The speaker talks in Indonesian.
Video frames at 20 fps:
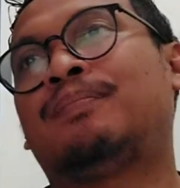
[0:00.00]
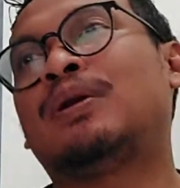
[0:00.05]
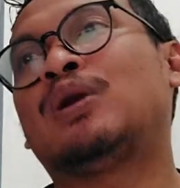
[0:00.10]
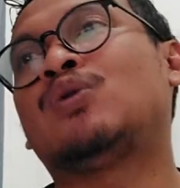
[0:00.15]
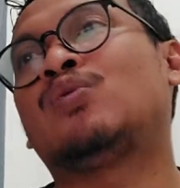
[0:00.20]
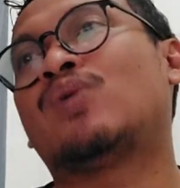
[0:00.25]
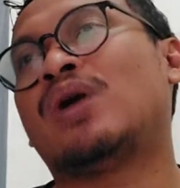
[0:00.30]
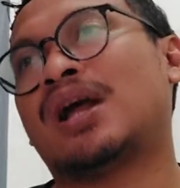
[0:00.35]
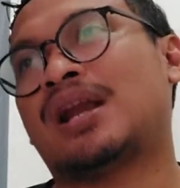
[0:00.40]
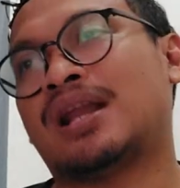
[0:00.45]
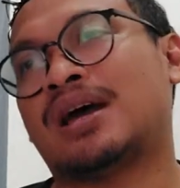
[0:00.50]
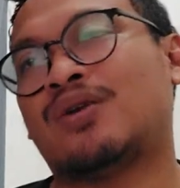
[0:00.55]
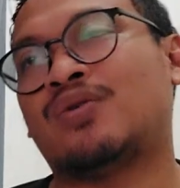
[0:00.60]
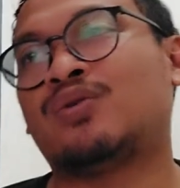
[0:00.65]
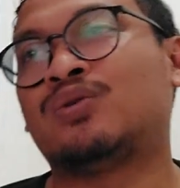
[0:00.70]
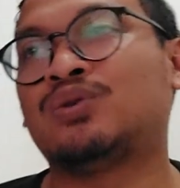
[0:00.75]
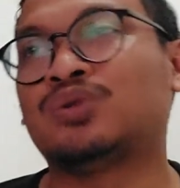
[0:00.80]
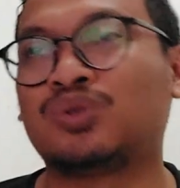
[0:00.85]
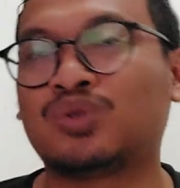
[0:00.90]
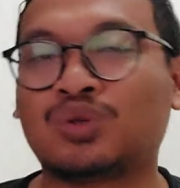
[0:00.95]
peluang lah
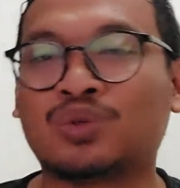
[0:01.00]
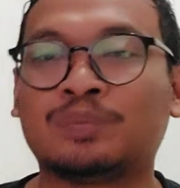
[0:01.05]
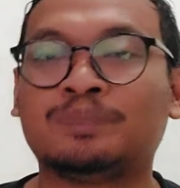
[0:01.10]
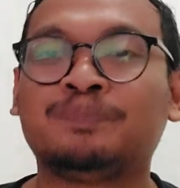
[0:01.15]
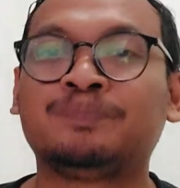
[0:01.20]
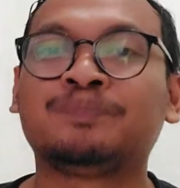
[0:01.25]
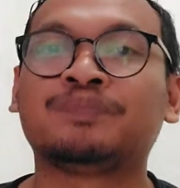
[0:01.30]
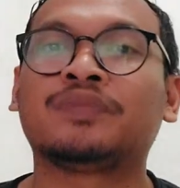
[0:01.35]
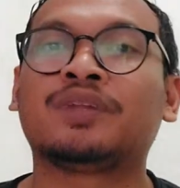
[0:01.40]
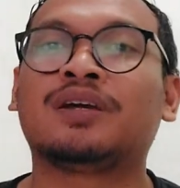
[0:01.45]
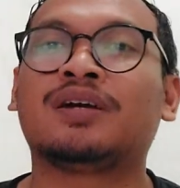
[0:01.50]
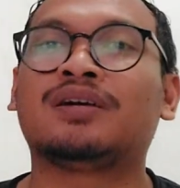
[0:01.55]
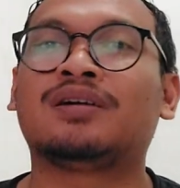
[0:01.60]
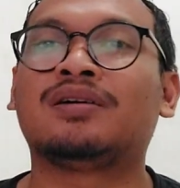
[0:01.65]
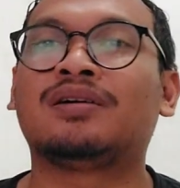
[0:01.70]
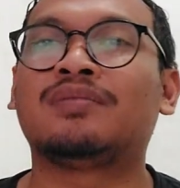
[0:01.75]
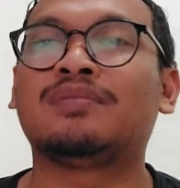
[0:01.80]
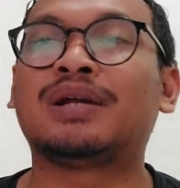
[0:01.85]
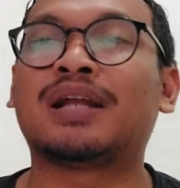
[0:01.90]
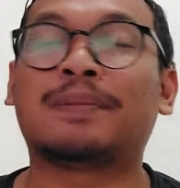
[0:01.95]
untuk e,
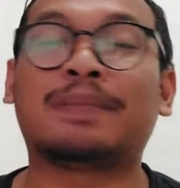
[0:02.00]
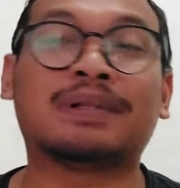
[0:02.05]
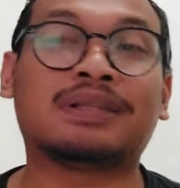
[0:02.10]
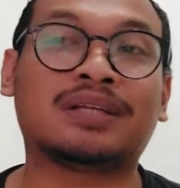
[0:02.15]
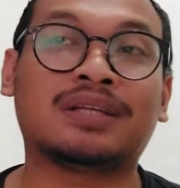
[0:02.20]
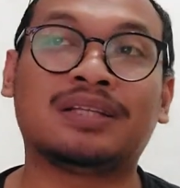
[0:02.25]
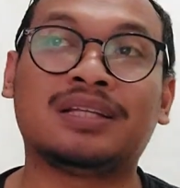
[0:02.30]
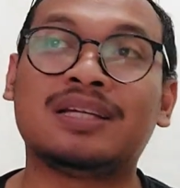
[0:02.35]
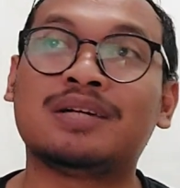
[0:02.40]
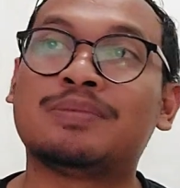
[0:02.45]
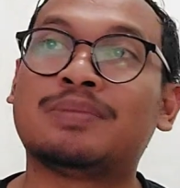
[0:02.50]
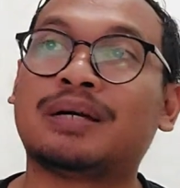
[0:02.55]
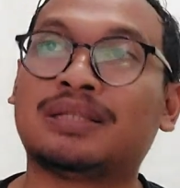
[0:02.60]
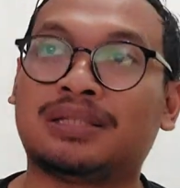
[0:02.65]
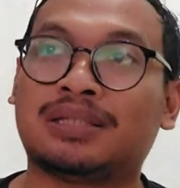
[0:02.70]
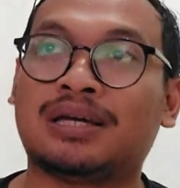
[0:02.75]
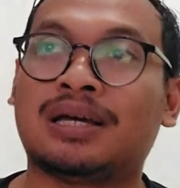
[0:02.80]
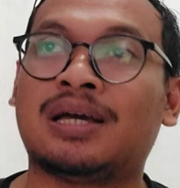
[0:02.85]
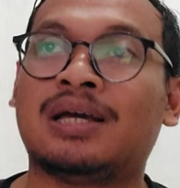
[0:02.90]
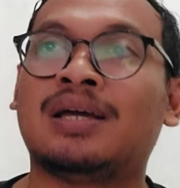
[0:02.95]
mendapatkan tiga
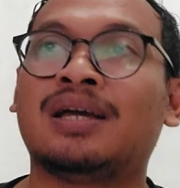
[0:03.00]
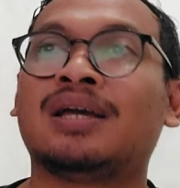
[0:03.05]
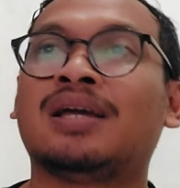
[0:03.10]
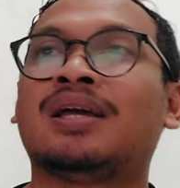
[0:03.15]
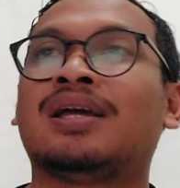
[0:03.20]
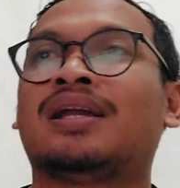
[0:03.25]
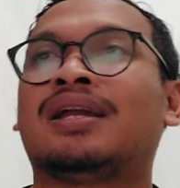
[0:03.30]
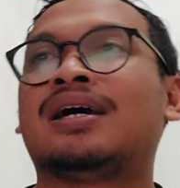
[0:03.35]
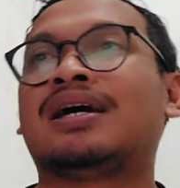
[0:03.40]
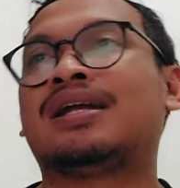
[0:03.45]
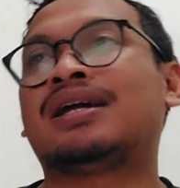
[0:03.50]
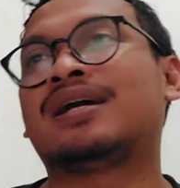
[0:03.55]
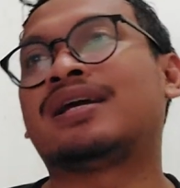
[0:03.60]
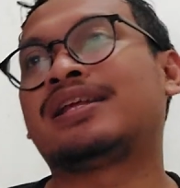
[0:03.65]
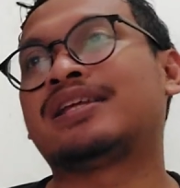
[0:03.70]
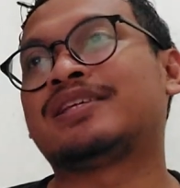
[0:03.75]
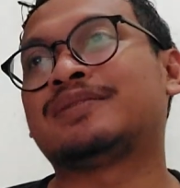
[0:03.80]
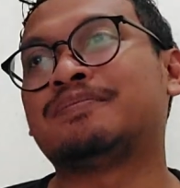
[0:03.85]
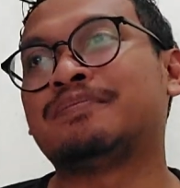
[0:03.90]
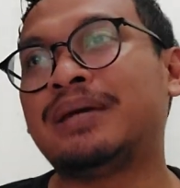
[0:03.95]
mata. Nah,
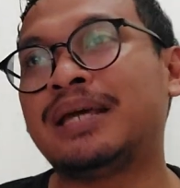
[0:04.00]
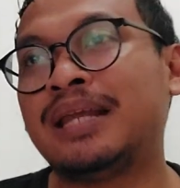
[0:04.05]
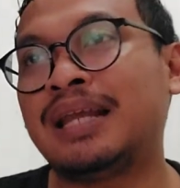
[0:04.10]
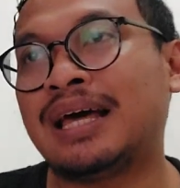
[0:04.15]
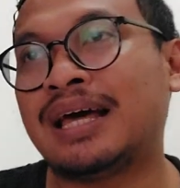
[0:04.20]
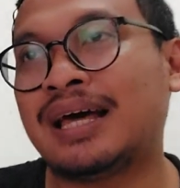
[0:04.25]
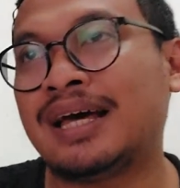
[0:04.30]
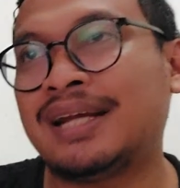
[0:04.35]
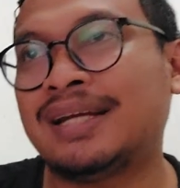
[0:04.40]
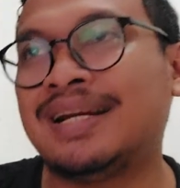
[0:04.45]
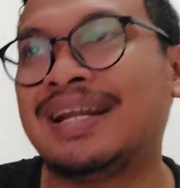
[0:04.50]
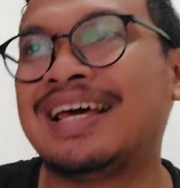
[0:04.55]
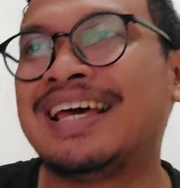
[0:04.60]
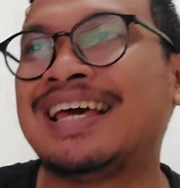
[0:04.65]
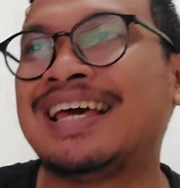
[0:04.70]
negeri sembilan